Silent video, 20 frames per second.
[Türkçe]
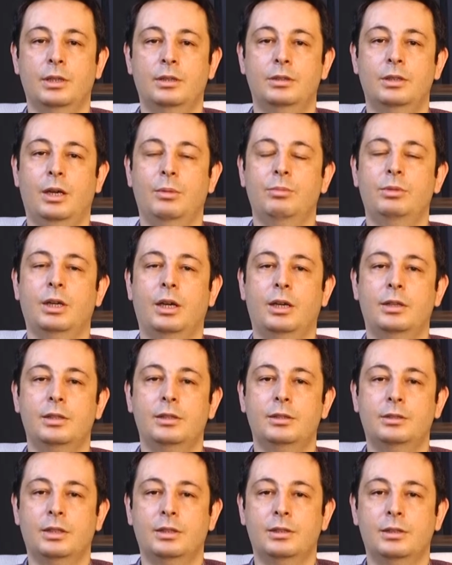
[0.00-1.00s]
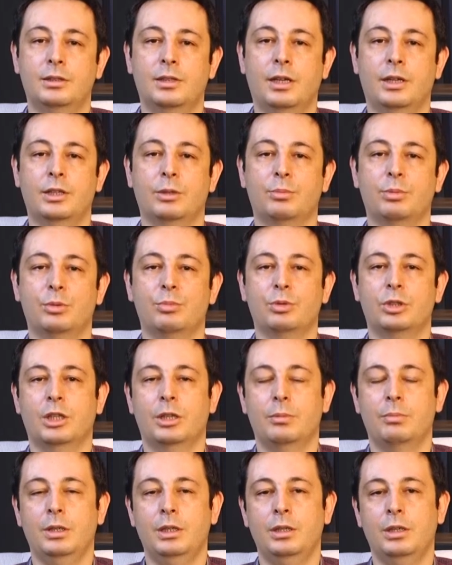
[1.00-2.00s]
tam taneli tahıldan yapılmış
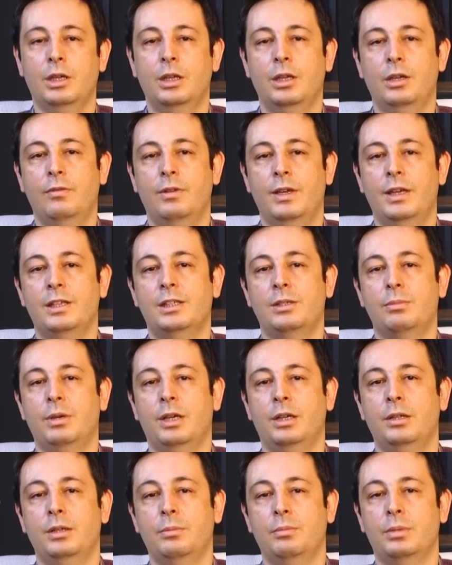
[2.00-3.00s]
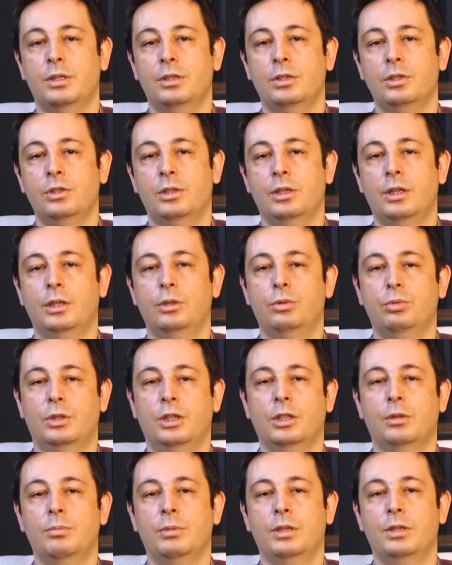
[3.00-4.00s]
ekmek ve esmer pirinç
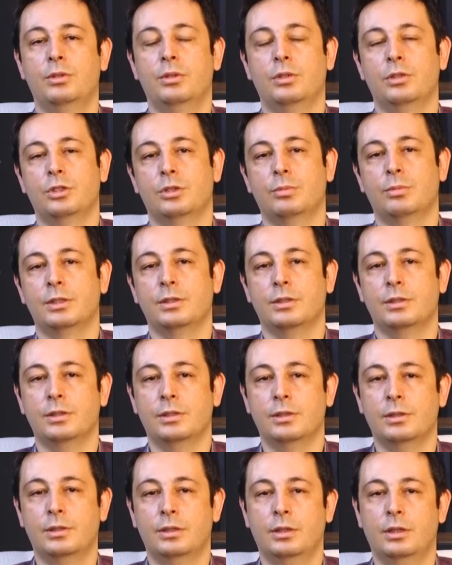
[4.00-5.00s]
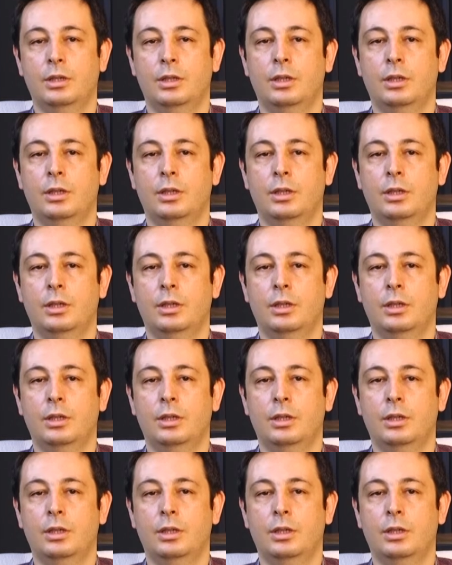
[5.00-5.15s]
tüketmeye çalışmalısınız.